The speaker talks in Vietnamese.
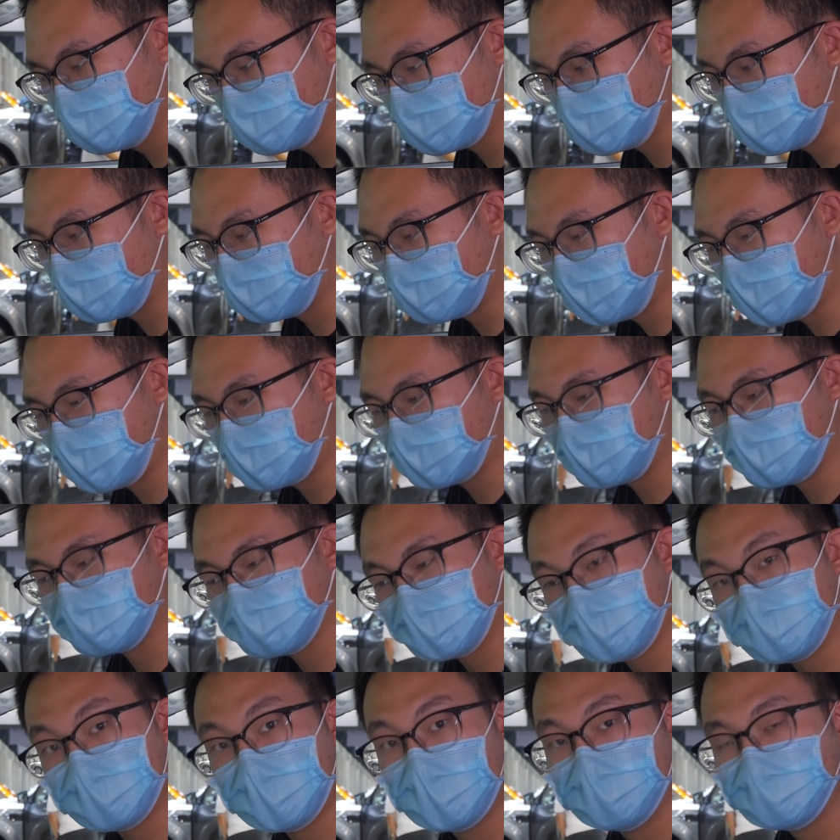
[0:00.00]
cũng được làm lại
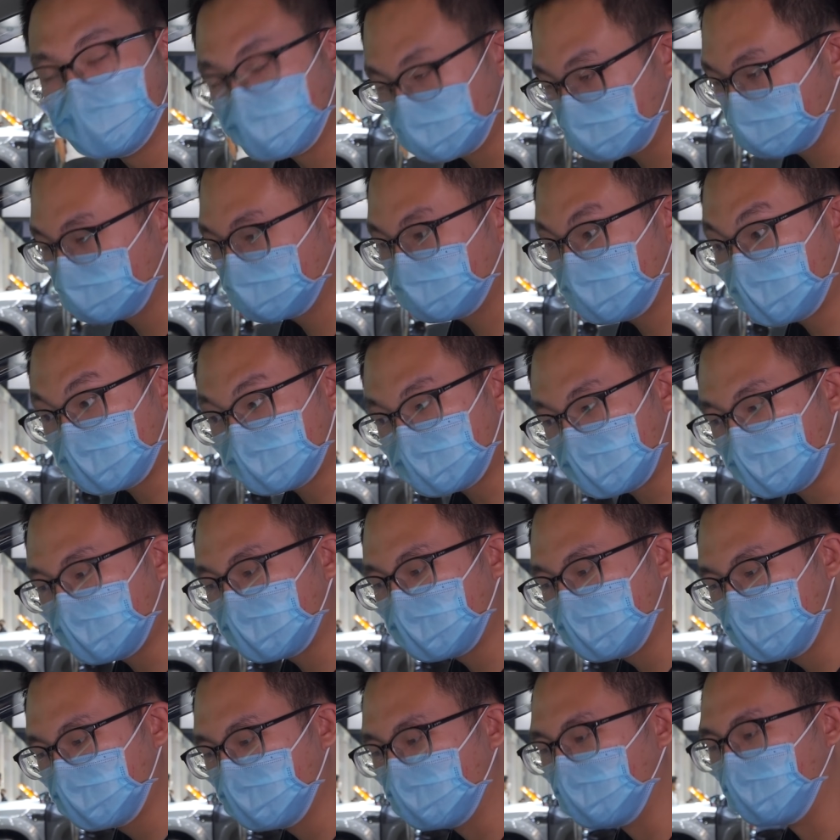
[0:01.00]
cảm giác bấm chắc
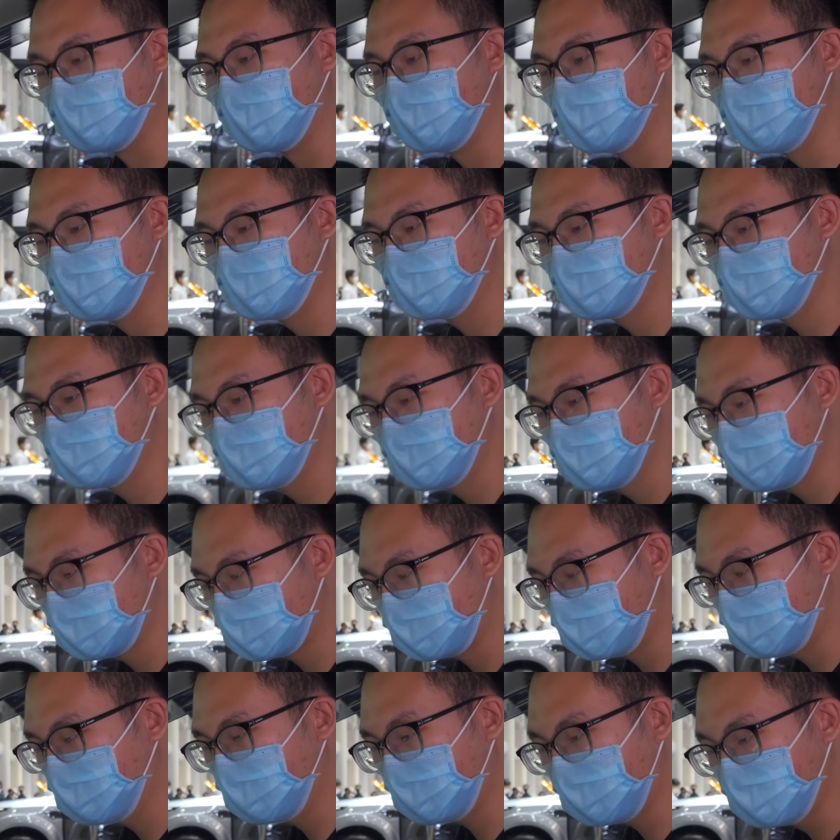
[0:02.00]
tay kinh khủng luôn
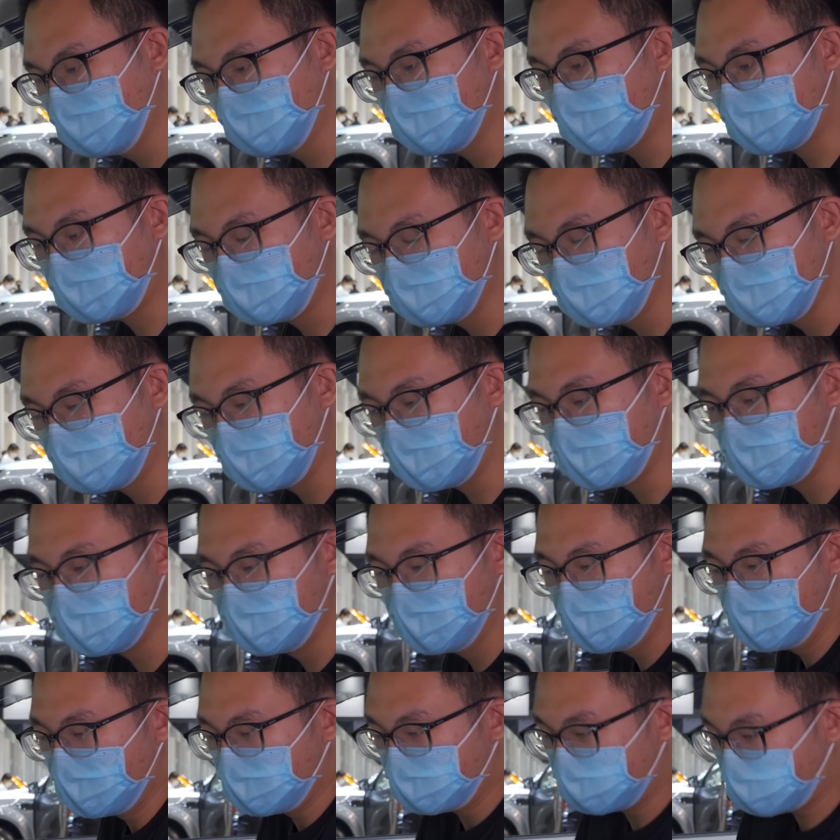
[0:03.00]
đó những cái nút này cũng như vậy
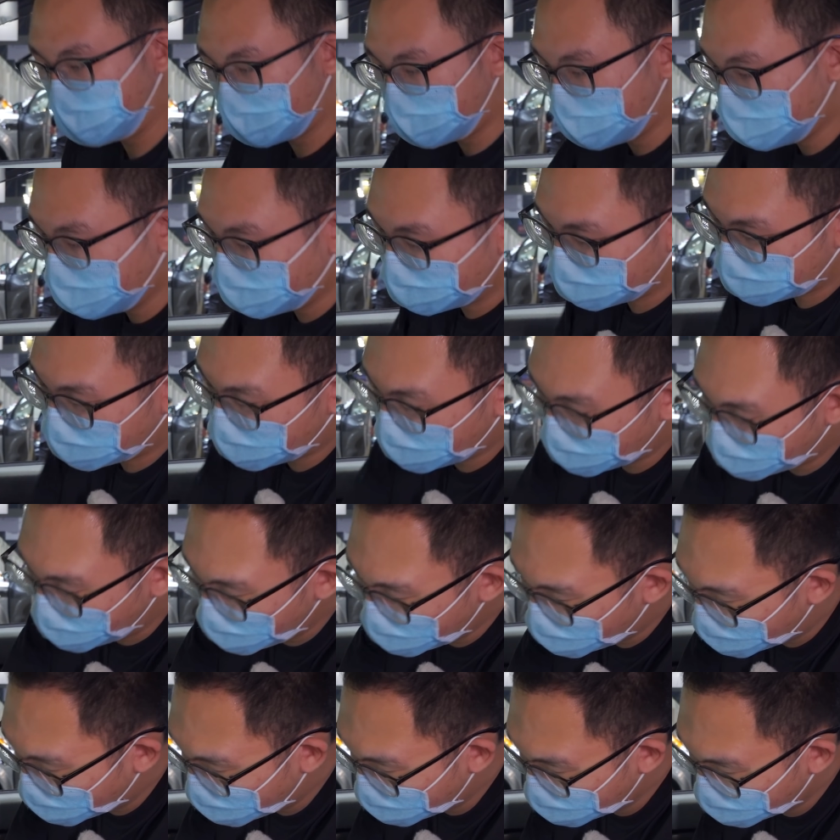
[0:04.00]
và đây nó cái
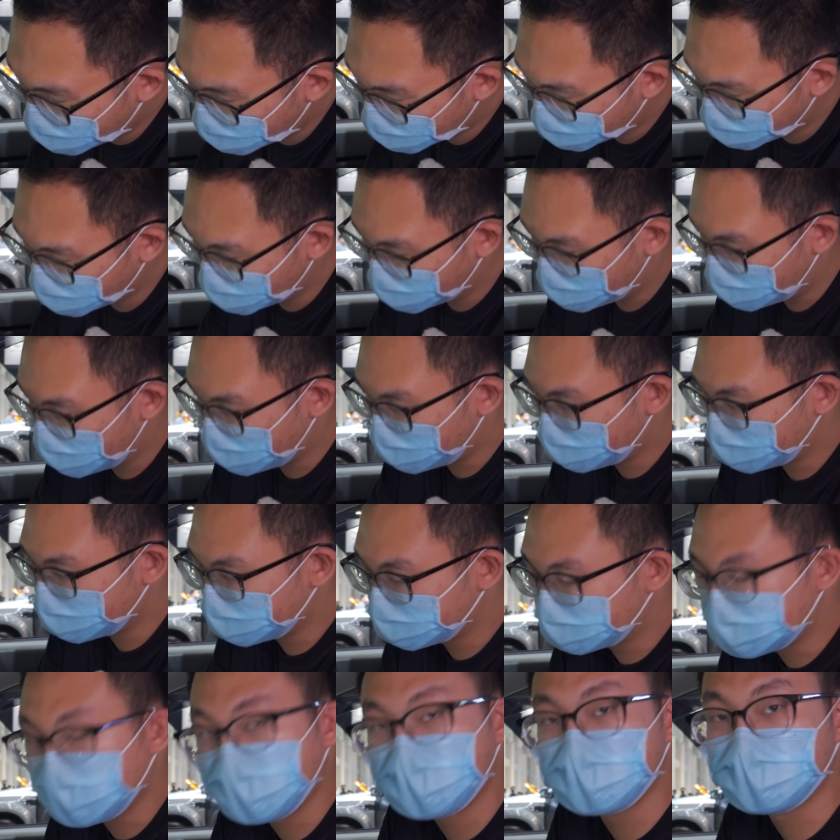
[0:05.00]
phần màn hình điện tử này
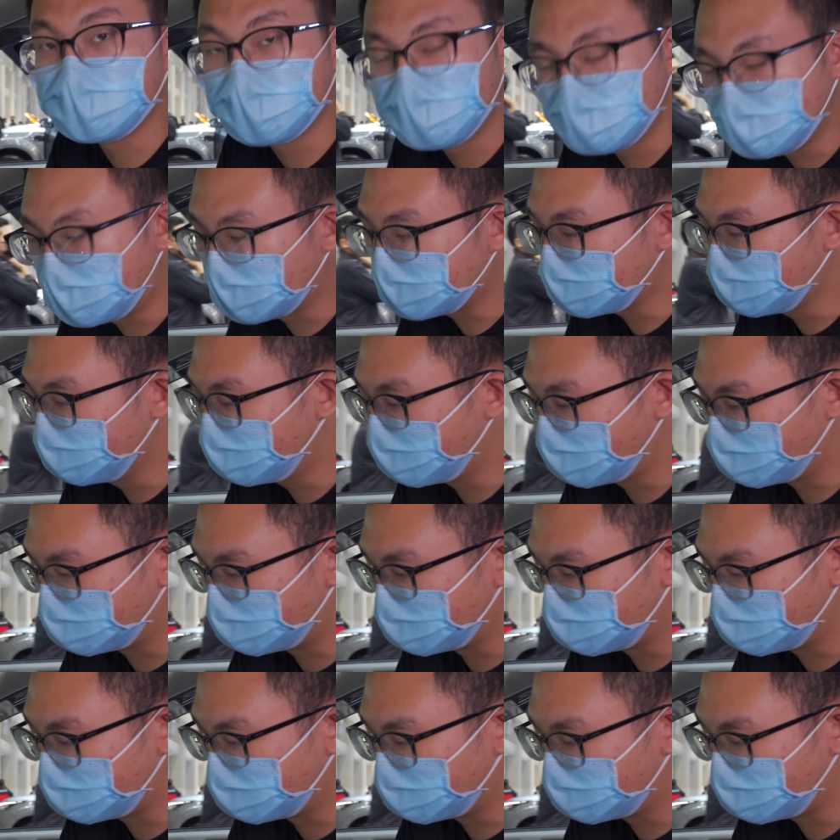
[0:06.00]
xe thì không bật nhưng